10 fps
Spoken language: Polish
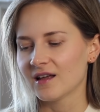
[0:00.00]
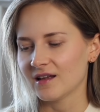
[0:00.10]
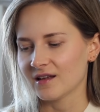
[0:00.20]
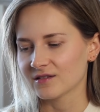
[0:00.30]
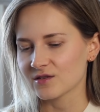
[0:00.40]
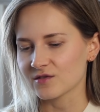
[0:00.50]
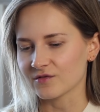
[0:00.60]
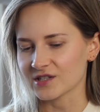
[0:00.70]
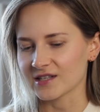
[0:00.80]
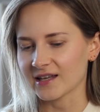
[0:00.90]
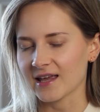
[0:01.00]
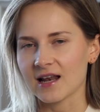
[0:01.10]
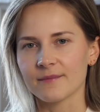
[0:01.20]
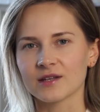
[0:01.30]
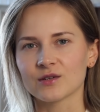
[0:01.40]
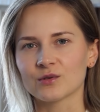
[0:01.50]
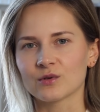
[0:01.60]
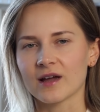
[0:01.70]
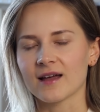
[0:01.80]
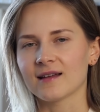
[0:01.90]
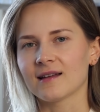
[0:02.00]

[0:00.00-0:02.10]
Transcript: e, to są właśnie takie elementy, które,